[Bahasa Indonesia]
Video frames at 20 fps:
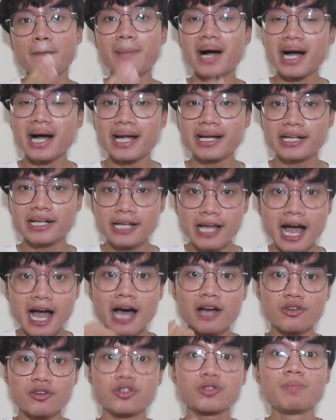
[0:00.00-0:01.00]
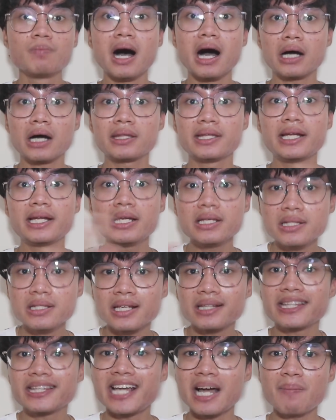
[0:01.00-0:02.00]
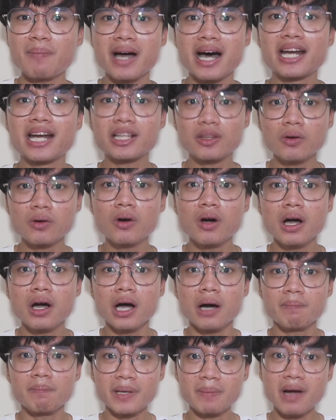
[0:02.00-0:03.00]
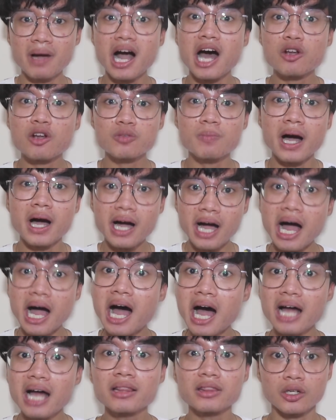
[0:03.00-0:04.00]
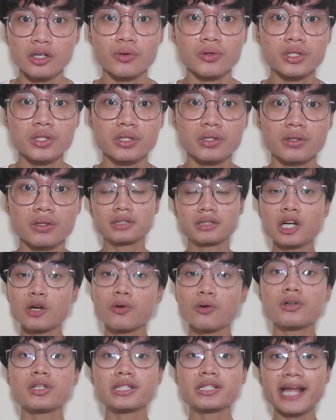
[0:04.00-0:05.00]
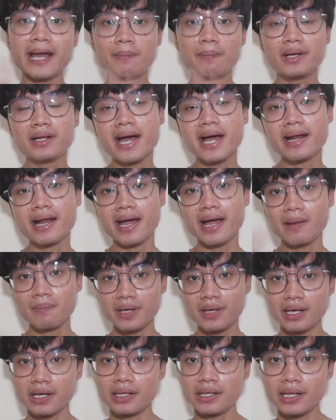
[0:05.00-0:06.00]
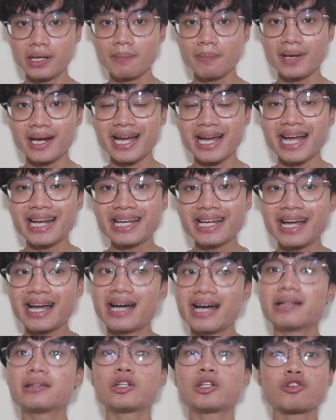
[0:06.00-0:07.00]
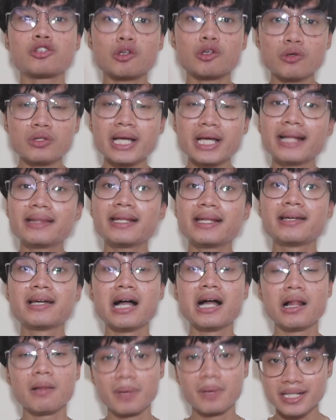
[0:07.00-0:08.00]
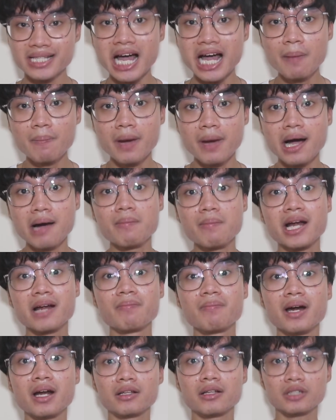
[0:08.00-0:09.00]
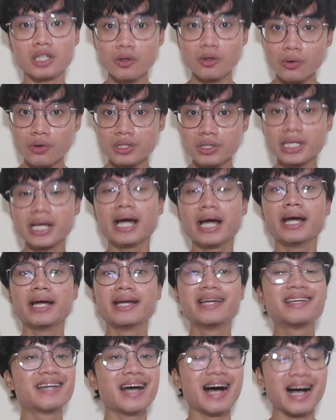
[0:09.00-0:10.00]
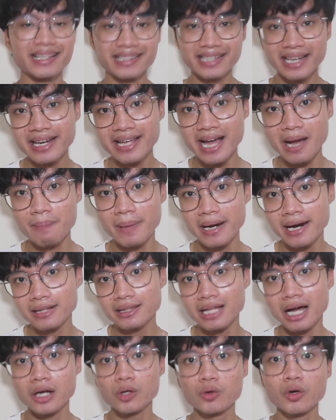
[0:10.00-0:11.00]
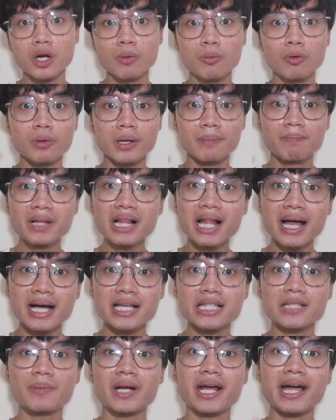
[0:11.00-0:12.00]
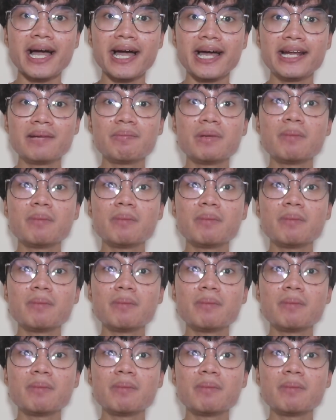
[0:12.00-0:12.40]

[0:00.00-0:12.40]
makan ini harus banget jadi setiap hari tuh memang harus makan terus terus Temi dan Emmy ini mereka nih kayak terus-terusan tinggal bersama bareng-bareng terus hingga akhirnya pada tahun 2014 mereka ini